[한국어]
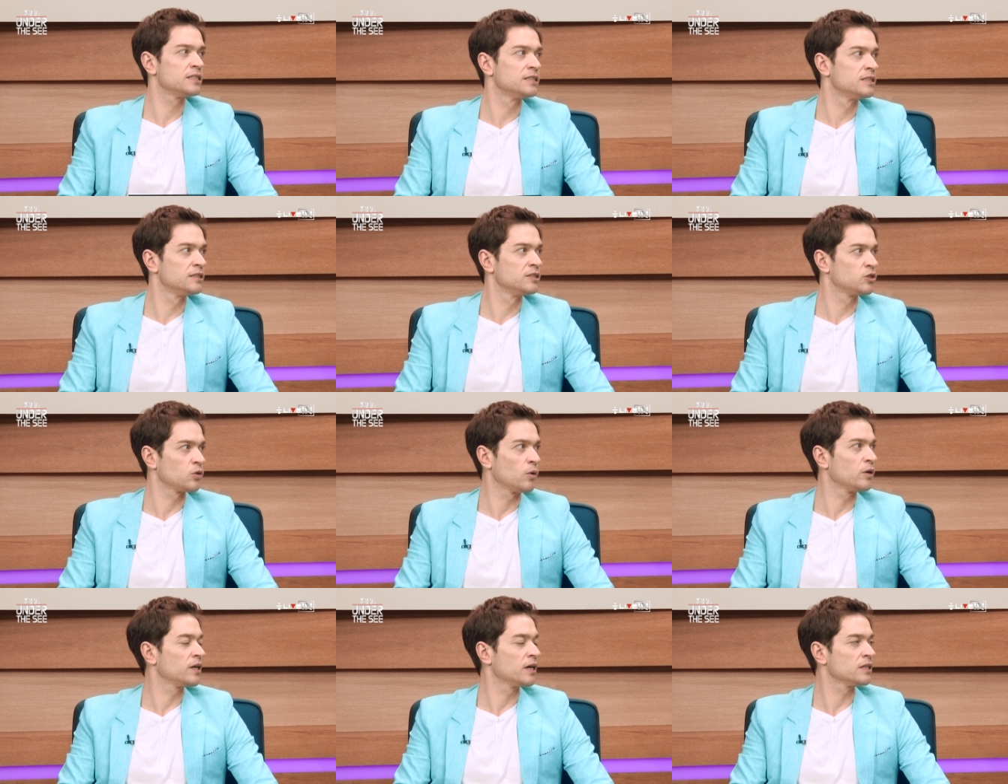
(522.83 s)
아.
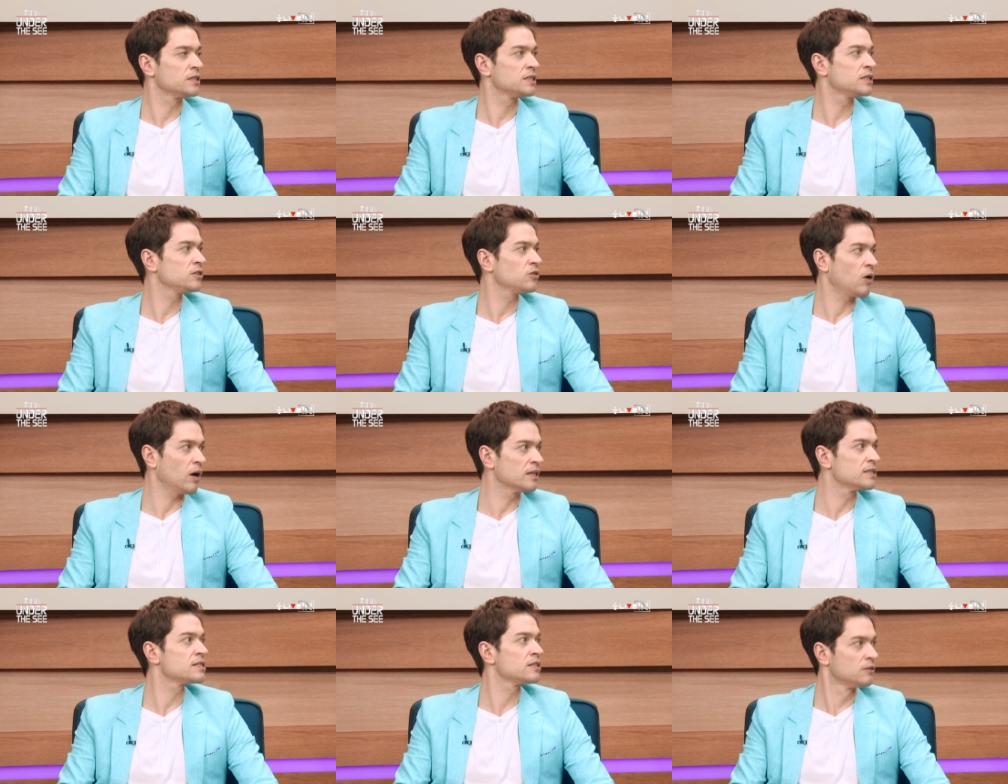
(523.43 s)
저희가
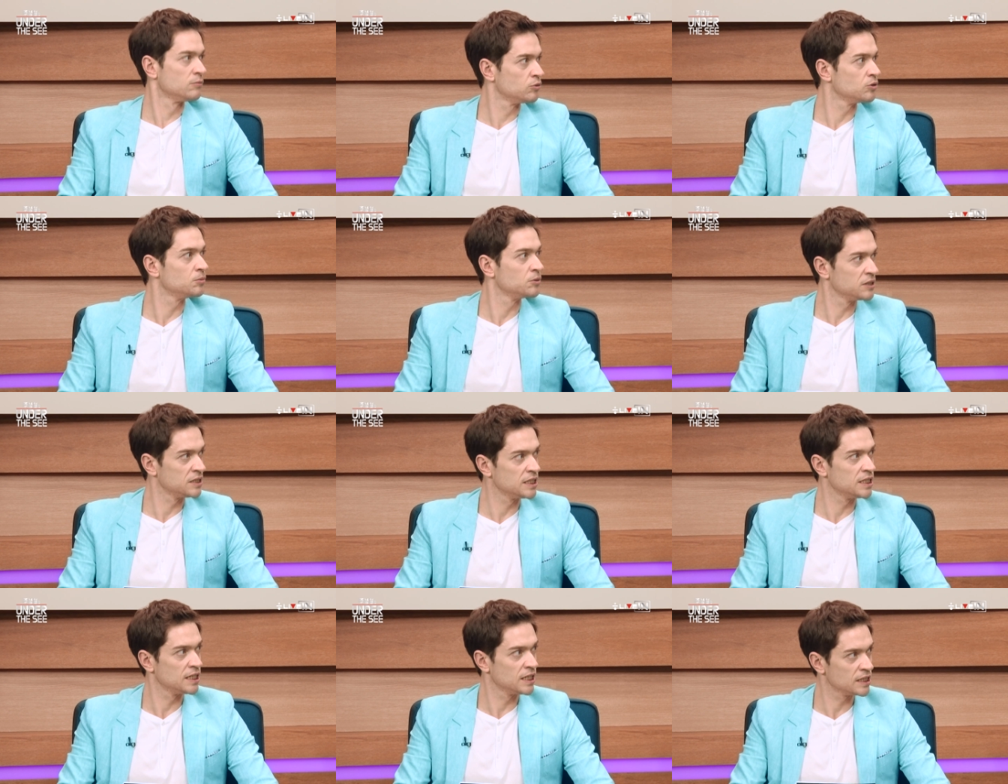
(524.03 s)
신경 안 쓰는
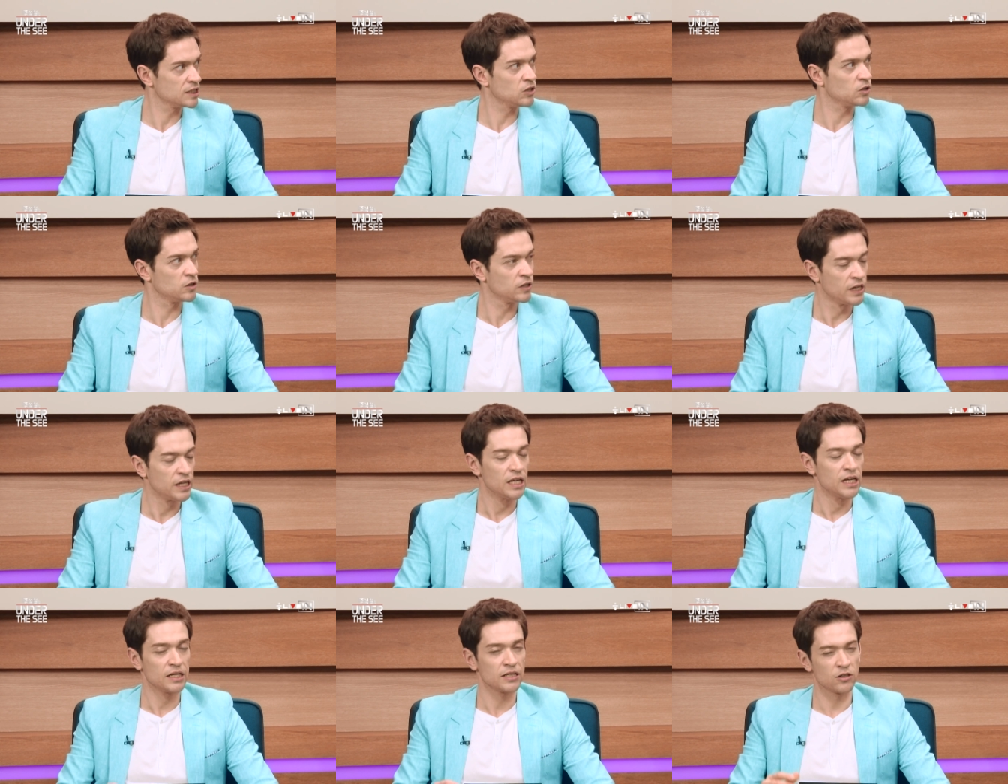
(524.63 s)
부분들이라서 아.
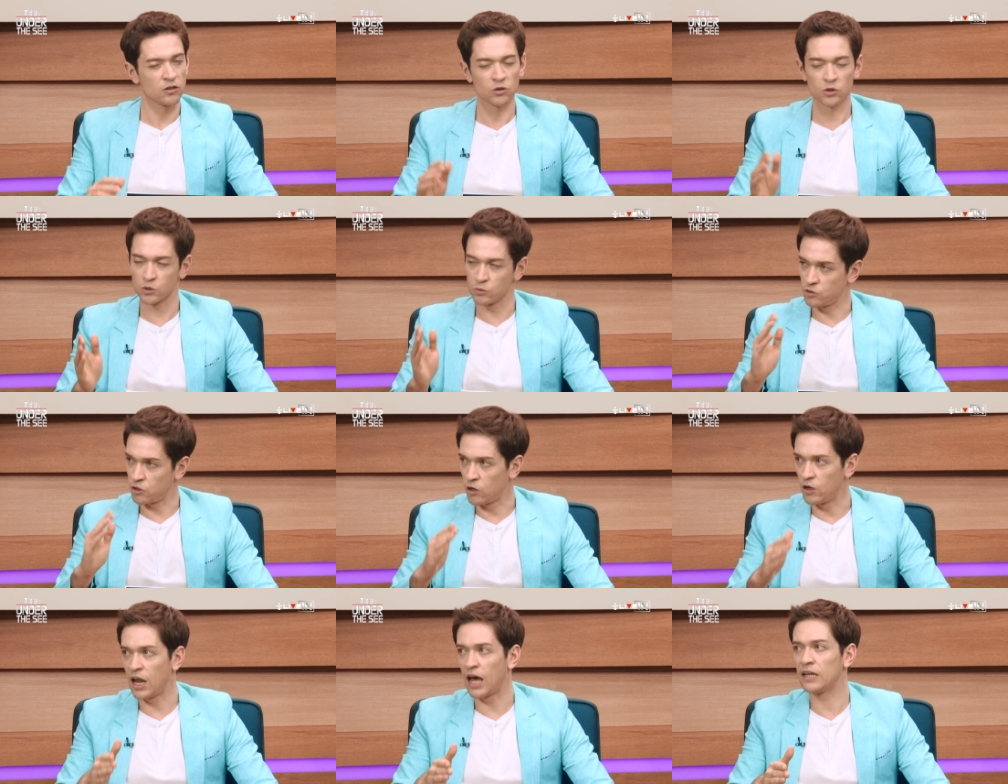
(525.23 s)
네. 그런 거 좀
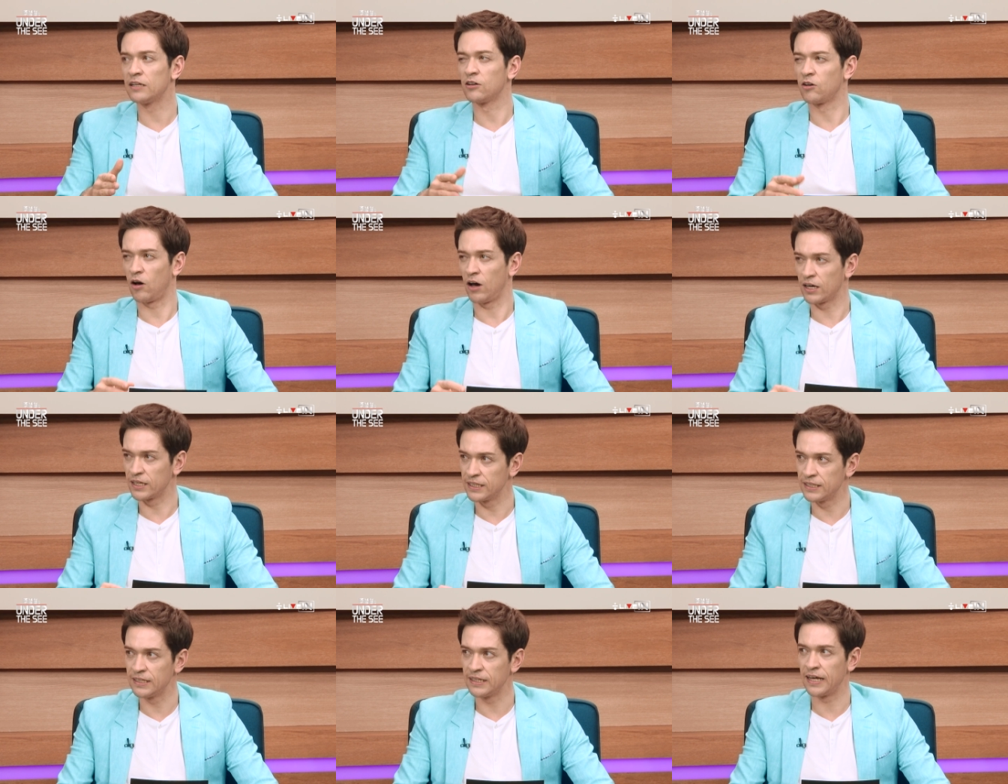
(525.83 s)
덜 하는 것
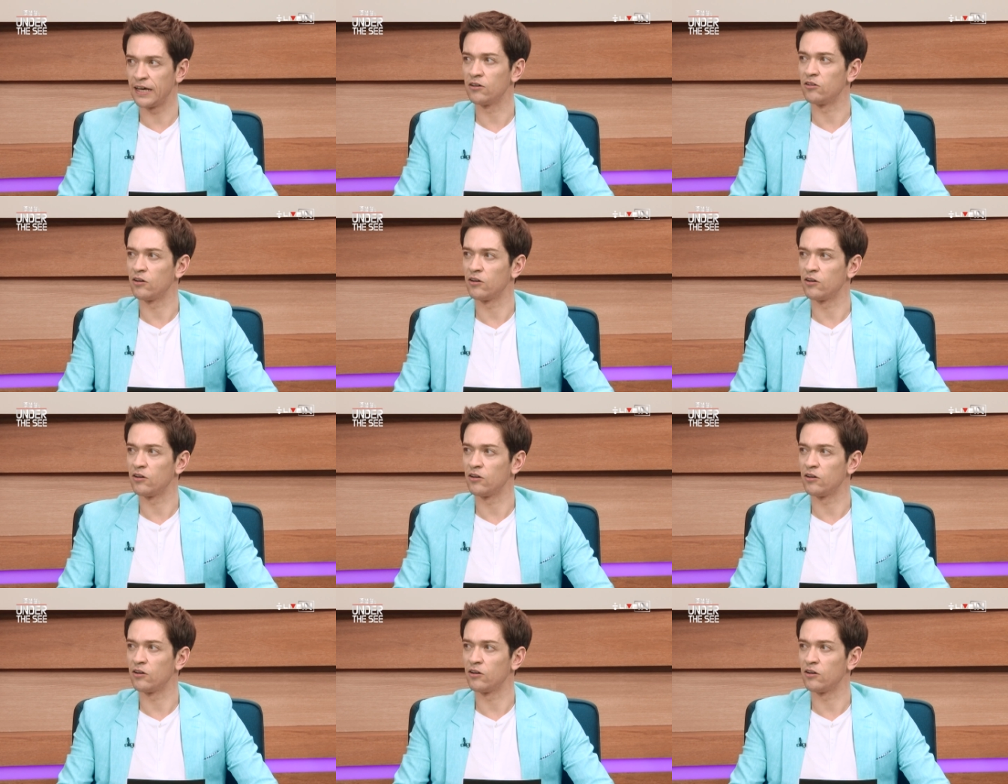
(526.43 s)
같기는 해요